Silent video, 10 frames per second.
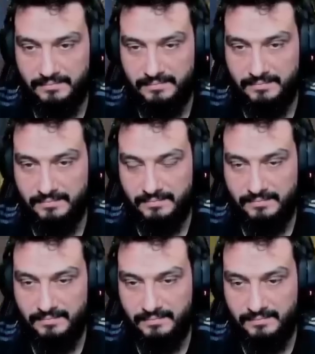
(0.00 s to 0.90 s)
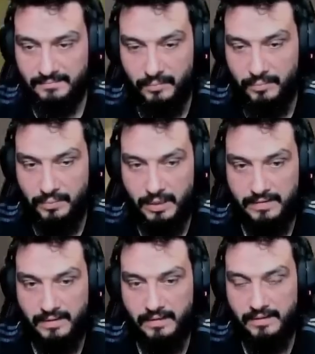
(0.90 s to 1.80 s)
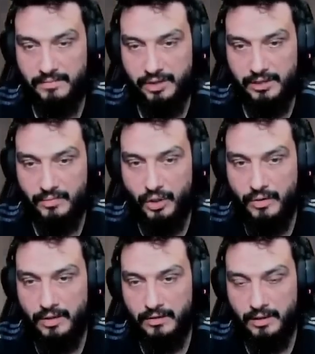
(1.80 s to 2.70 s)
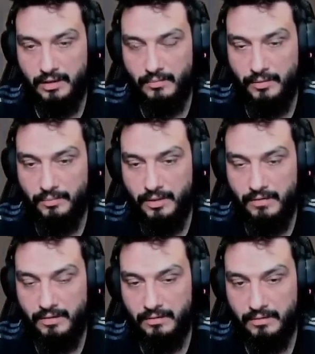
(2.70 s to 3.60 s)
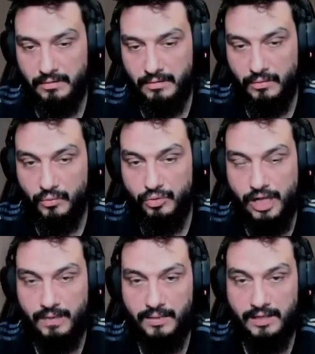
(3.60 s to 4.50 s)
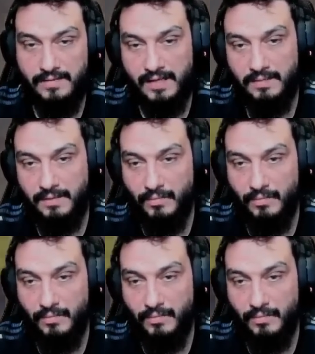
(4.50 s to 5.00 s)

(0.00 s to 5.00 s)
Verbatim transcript: Bilet alırsan gelirim. Bilet alırım canım ne var? Almayayım e, uçak var? bileti. Uçak bileti almam.